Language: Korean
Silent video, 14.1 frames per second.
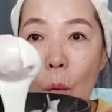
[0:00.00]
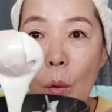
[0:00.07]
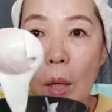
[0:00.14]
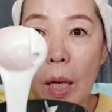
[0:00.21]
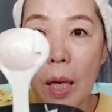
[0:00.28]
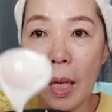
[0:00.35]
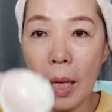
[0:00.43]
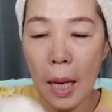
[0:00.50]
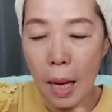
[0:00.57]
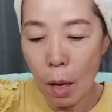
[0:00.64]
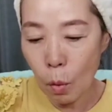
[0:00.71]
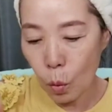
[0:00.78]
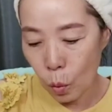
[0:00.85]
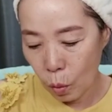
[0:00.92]
이렇게
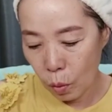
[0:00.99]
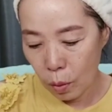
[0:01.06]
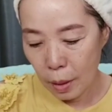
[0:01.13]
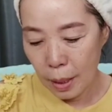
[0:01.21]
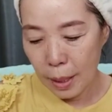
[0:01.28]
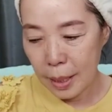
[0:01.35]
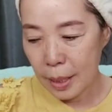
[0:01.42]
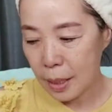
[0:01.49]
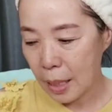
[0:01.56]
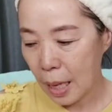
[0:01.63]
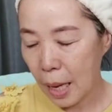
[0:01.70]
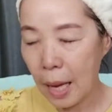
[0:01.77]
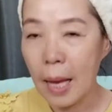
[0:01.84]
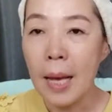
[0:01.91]
하고
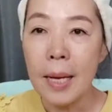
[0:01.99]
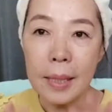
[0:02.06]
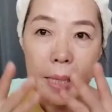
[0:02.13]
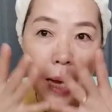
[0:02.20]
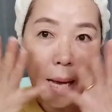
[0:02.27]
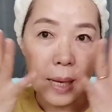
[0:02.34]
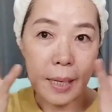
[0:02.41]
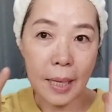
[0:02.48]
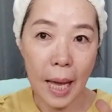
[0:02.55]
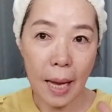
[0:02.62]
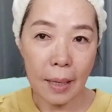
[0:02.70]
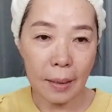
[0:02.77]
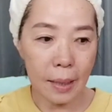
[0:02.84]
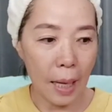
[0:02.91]
이제
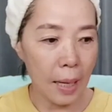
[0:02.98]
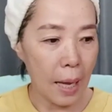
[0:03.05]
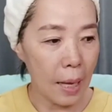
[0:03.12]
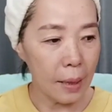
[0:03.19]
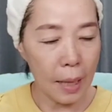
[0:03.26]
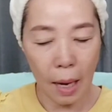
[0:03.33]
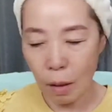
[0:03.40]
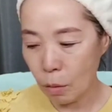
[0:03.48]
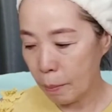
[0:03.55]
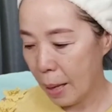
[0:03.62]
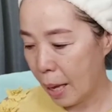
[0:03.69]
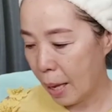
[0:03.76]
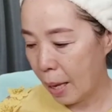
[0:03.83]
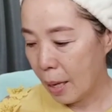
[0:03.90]
세안을 깨끗하게 한
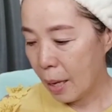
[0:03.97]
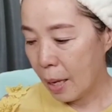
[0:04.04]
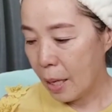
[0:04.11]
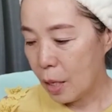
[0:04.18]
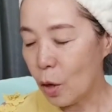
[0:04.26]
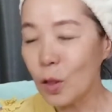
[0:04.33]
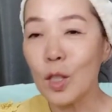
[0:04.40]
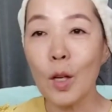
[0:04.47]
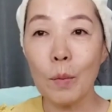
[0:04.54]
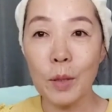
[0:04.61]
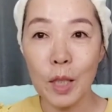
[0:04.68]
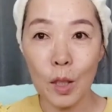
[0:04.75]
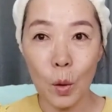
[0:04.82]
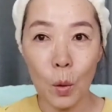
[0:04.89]
다음에
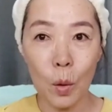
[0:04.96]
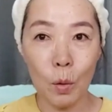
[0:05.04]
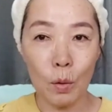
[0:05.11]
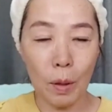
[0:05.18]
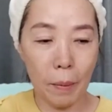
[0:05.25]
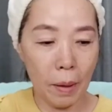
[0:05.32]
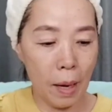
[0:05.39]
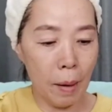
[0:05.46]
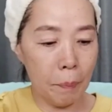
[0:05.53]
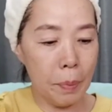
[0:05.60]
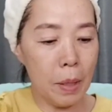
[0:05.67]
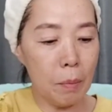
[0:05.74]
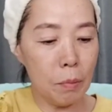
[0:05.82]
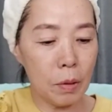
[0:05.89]
여지없이 또 우리
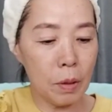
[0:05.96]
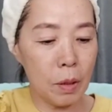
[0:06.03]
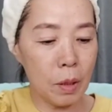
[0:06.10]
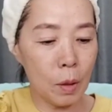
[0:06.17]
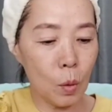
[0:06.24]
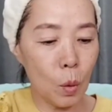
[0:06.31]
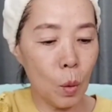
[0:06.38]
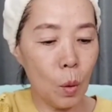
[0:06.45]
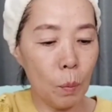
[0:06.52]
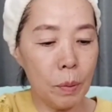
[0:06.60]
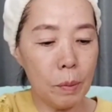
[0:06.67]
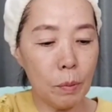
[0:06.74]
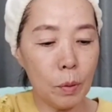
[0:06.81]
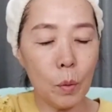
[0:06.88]
아 피부를
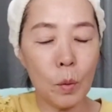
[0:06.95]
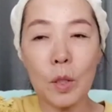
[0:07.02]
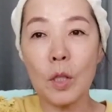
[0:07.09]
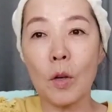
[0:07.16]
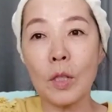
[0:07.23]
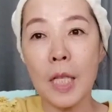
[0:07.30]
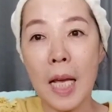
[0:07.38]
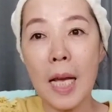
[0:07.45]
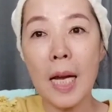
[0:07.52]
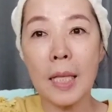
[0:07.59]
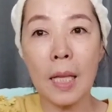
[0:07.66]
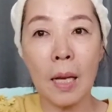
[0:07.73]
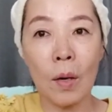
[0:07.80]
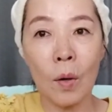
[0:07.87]
또 피부톤을
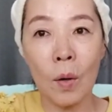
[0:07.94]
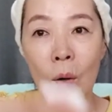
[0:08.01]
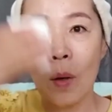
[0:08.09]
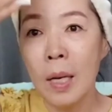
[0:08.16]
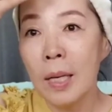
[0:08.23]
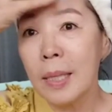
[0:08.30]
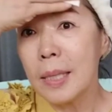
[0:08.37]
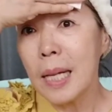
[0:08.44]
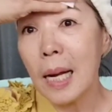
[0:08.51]
정리해야 돼요.